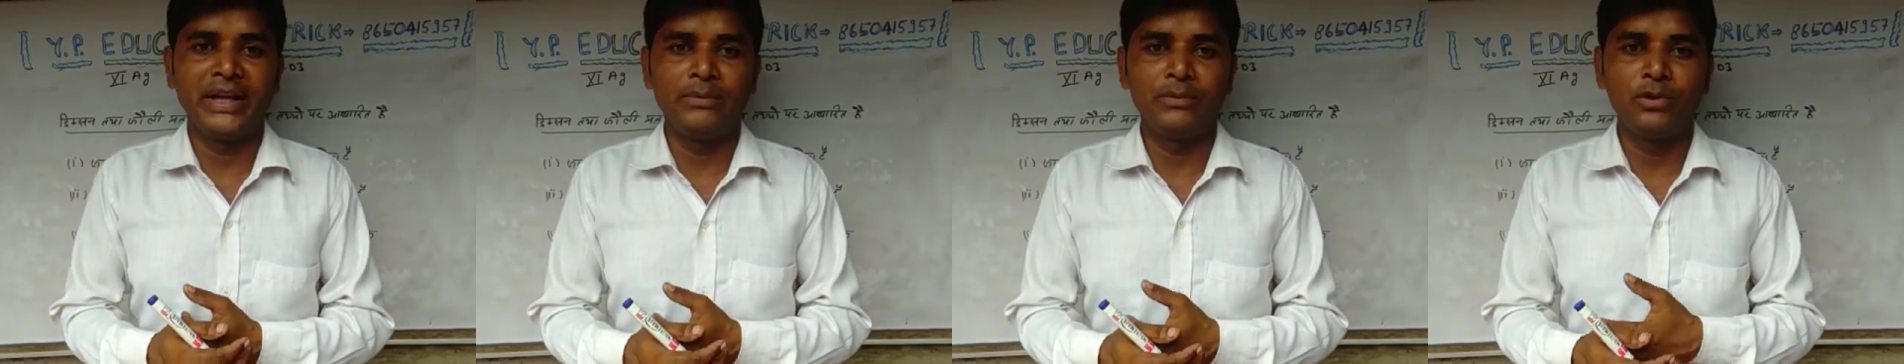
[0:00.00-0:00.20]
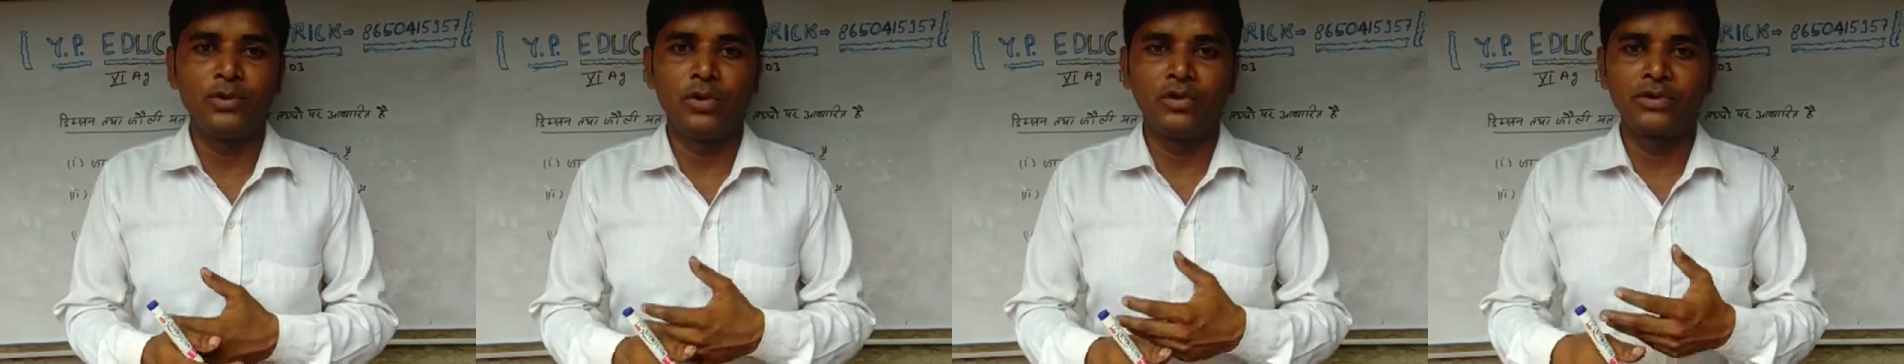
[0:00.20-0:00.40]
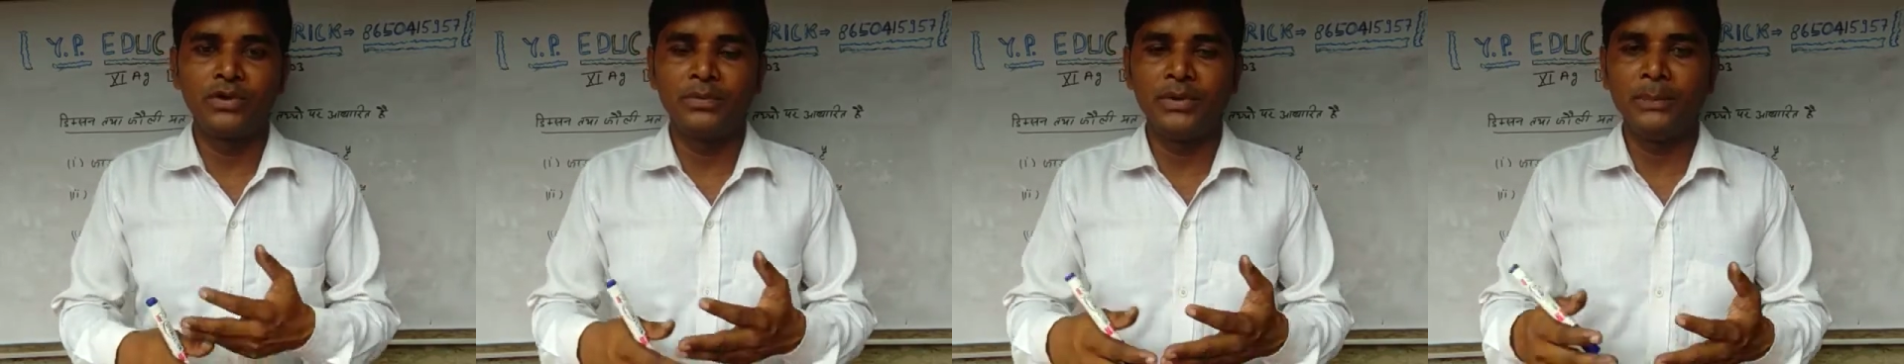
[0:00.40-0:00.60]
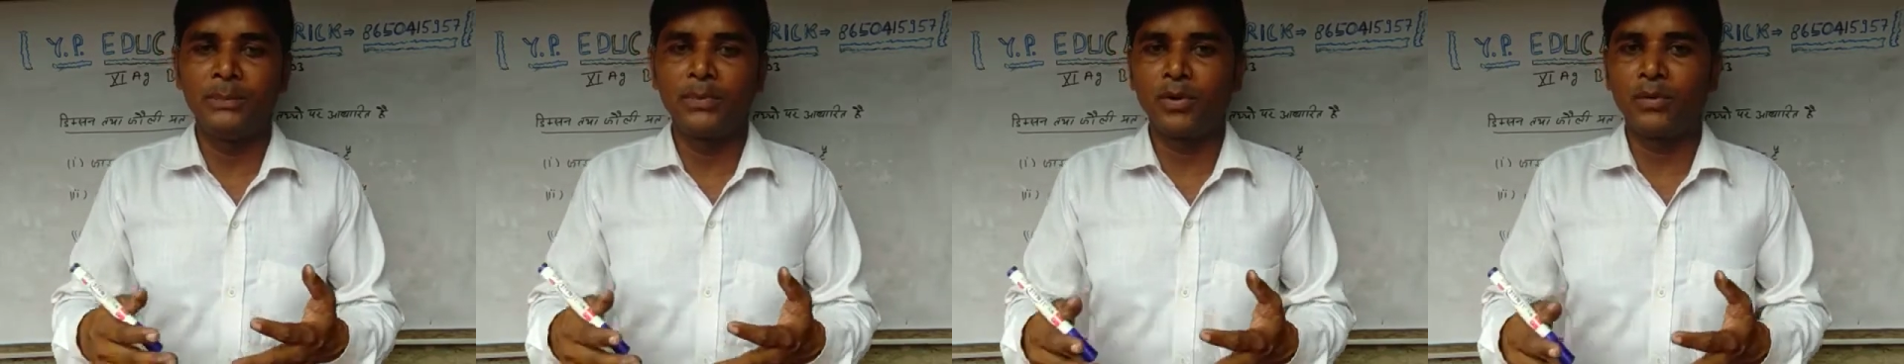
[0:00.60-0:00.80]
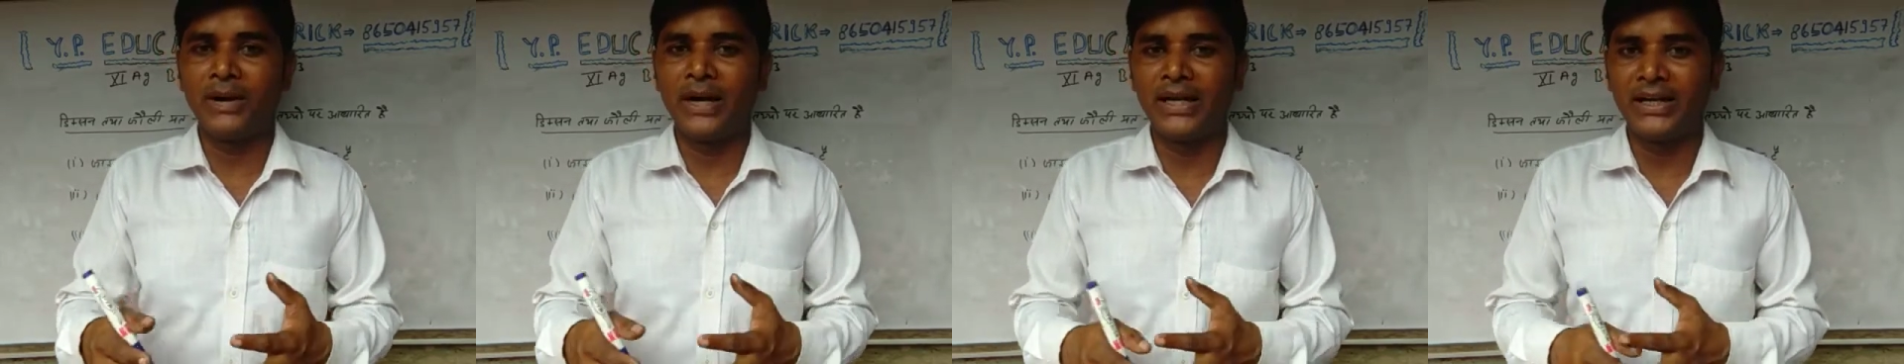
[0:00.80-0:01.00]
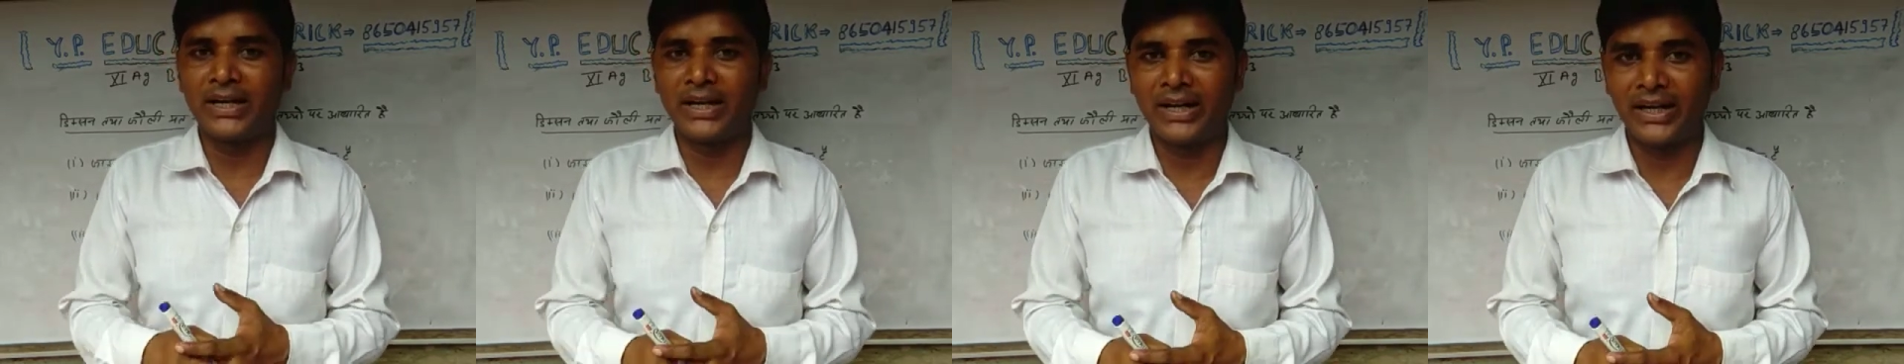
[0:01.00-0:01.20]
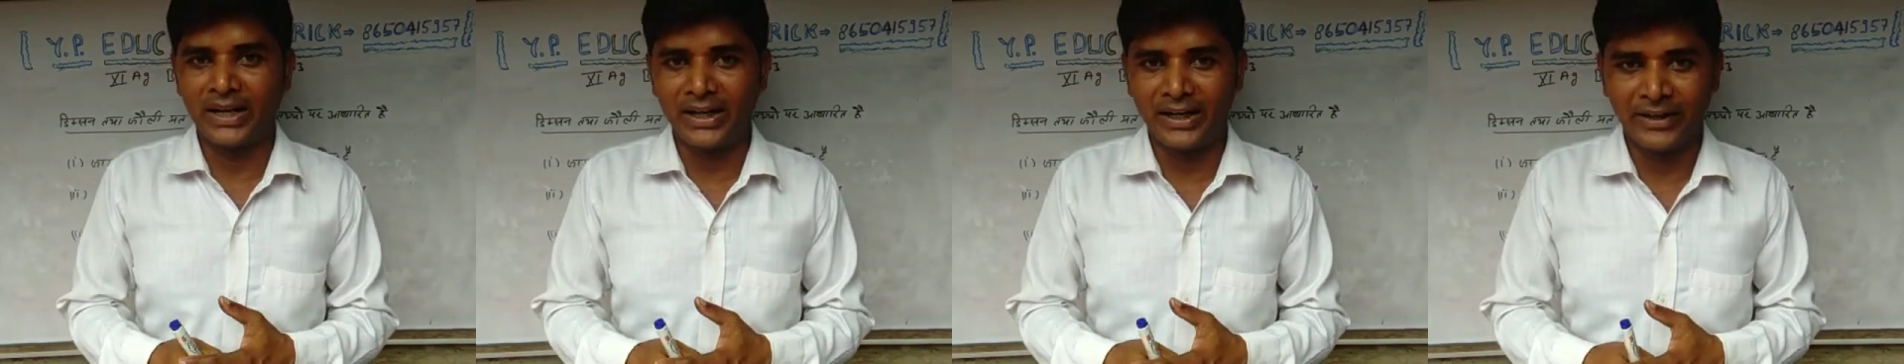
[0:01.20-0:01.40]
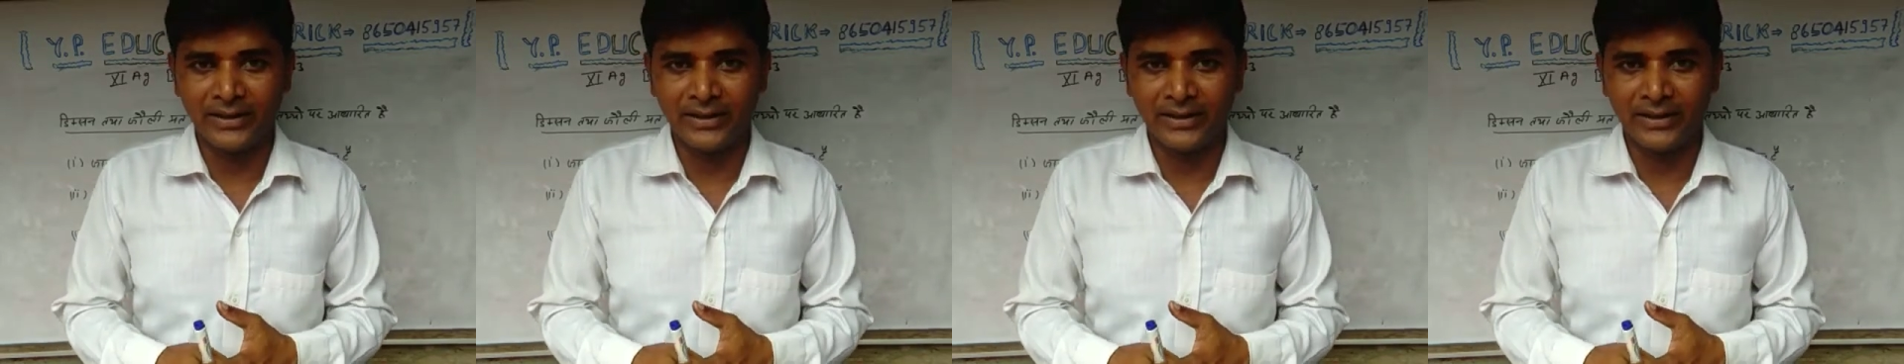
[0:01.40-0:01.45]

नोट्स भी प्रोवाइड करा रहे